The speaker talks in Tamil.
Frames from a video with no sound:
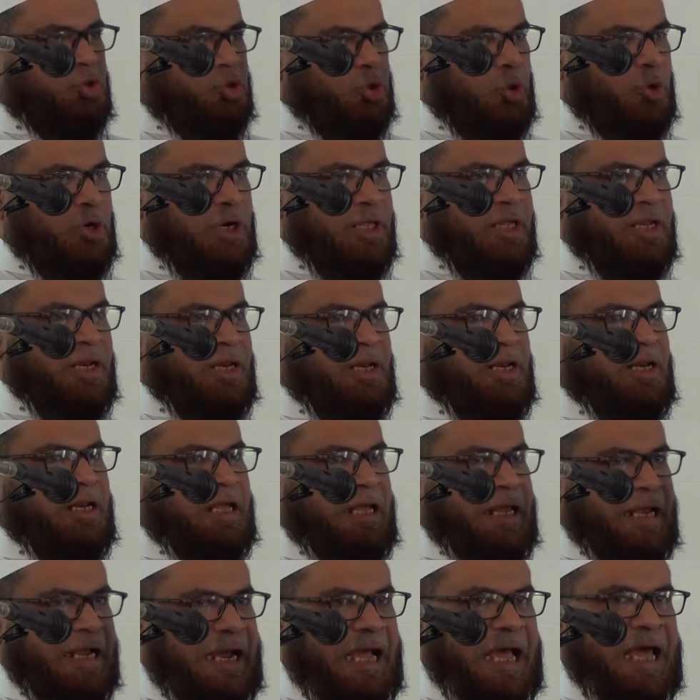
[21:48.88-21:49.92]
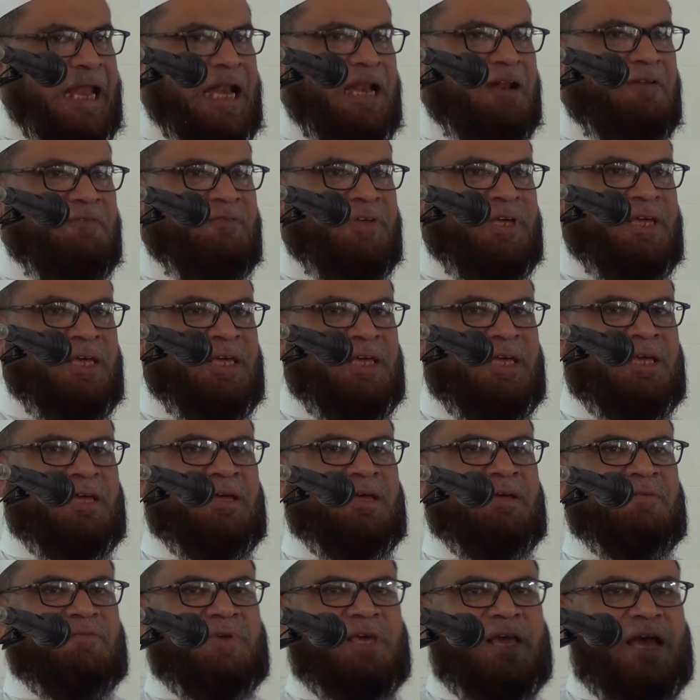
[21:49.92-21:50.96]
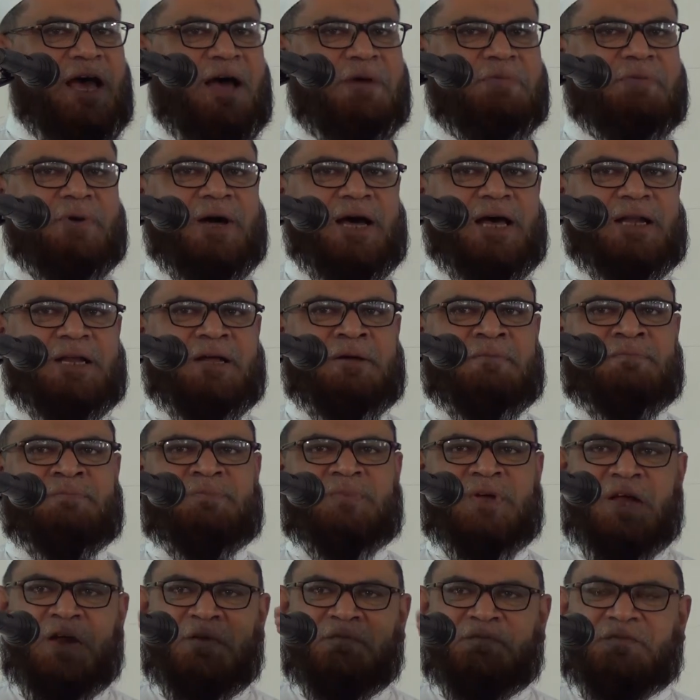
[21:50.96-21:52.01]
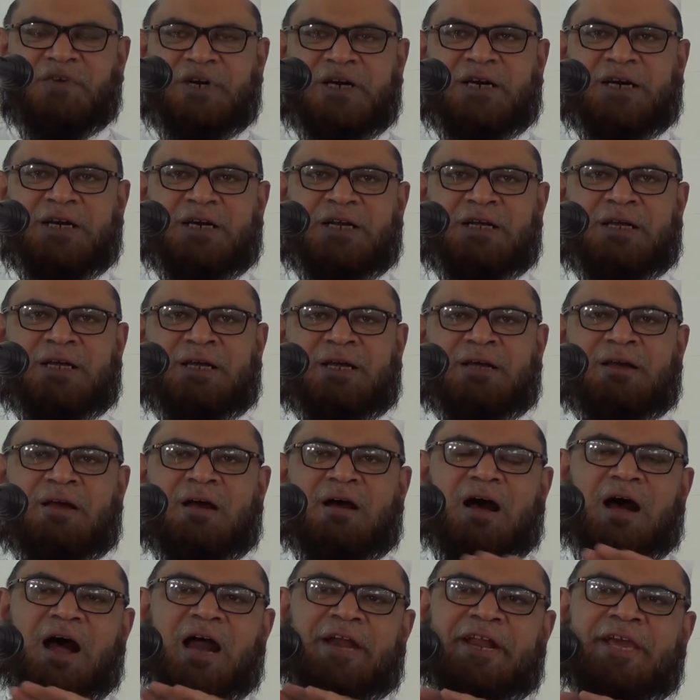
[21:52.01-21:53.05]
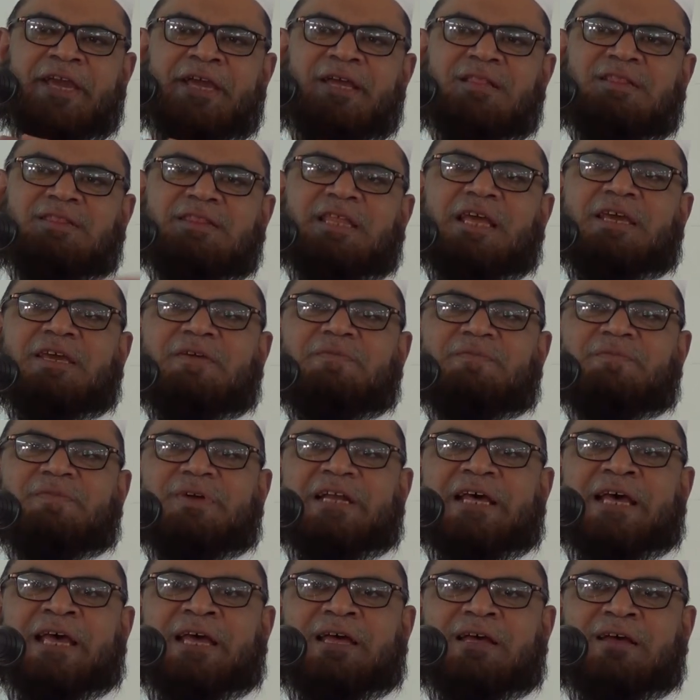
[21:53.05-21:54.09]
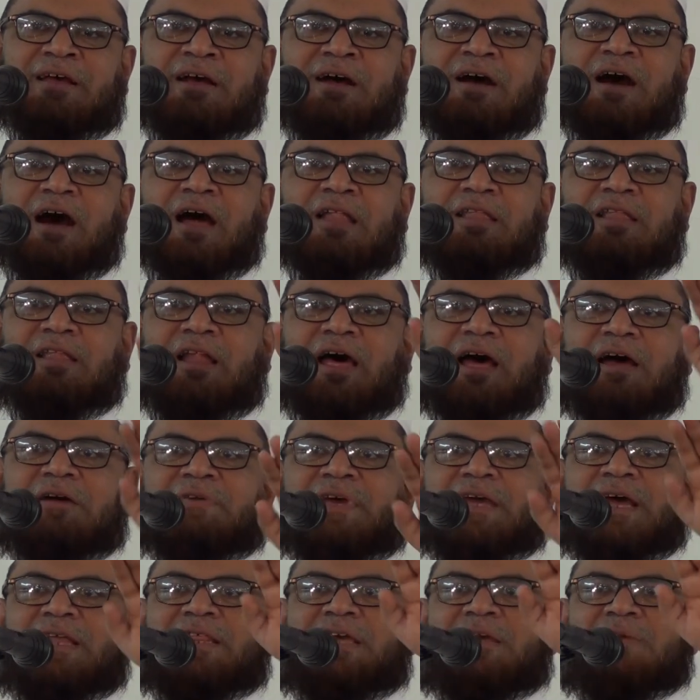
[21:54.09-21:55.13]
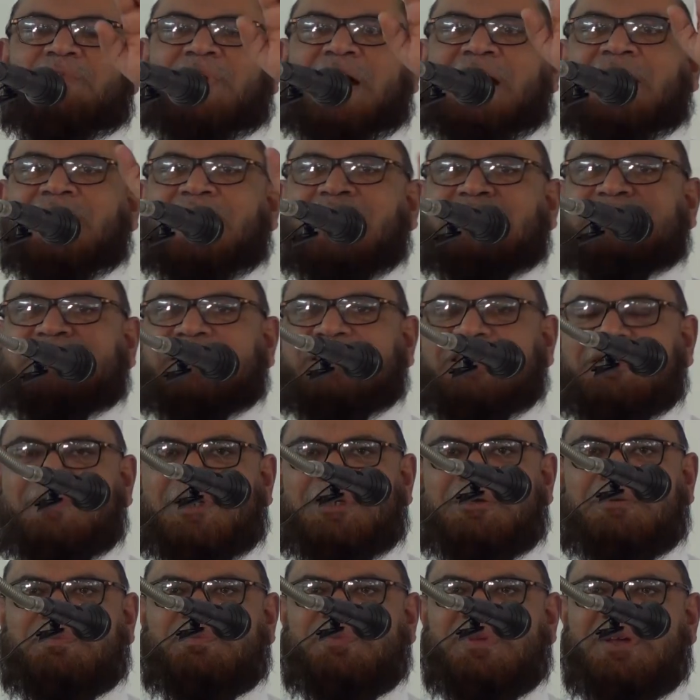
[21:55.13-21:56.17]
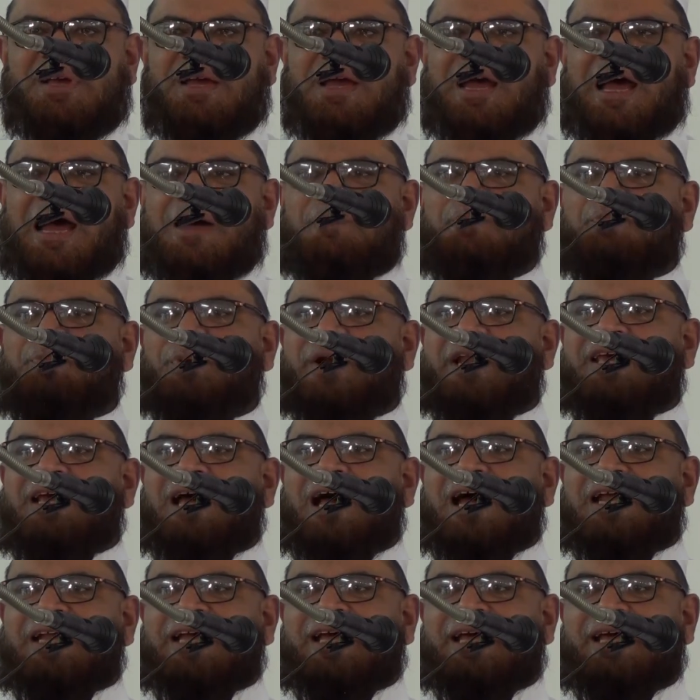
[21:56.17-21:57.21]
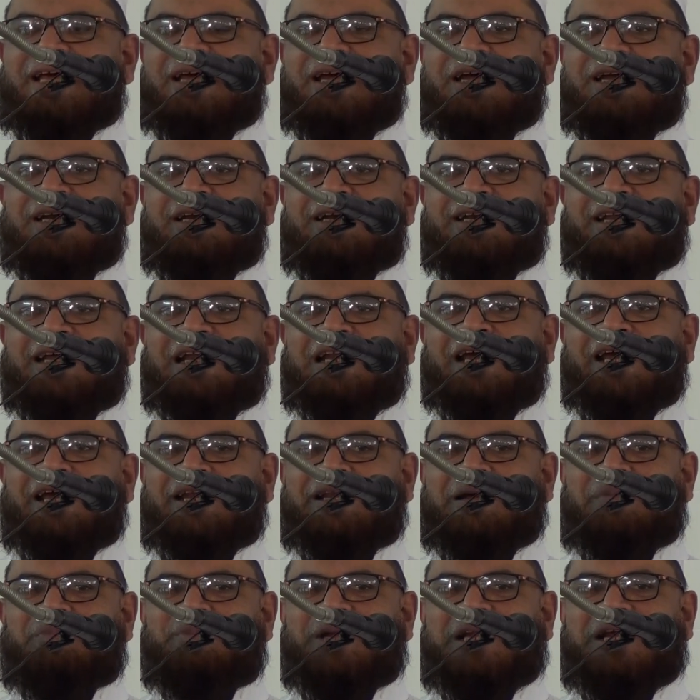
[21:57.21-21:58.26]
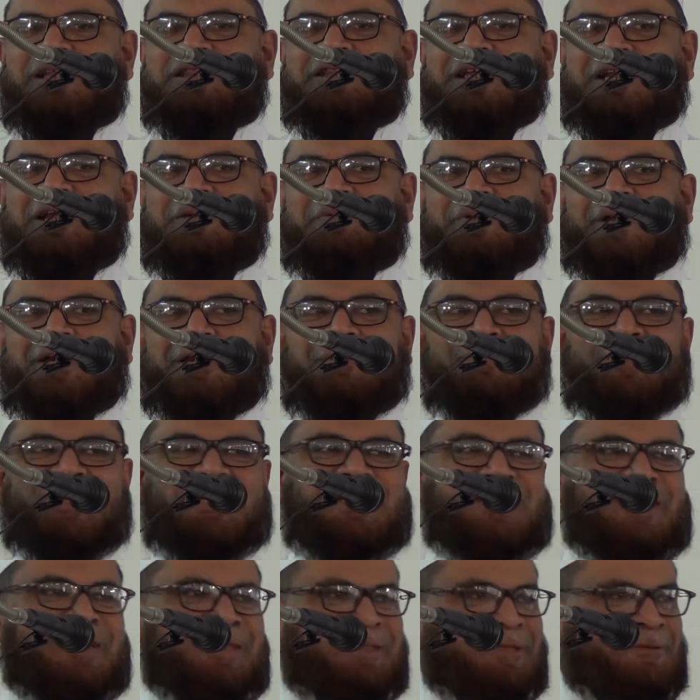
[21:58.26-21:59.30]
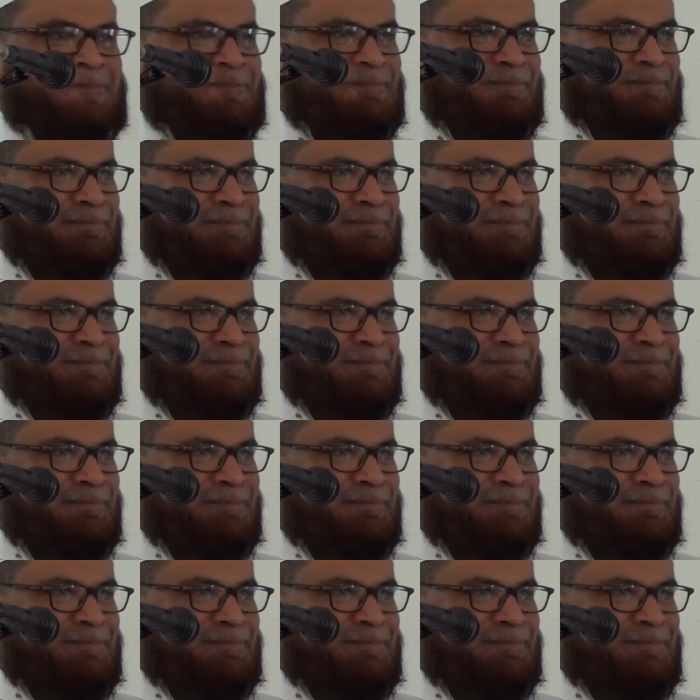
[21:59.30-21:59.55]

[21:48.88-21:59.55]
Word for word: தொழில் கல்வி வியாபாரம் வீடு அனைத்தையும் விட அல்லாஹுவை அதிகமாக நேசிக்க வேண்டும் அப்படியான நிலை நம்மில் எத்தனை பேரிடம் இருக்கிறது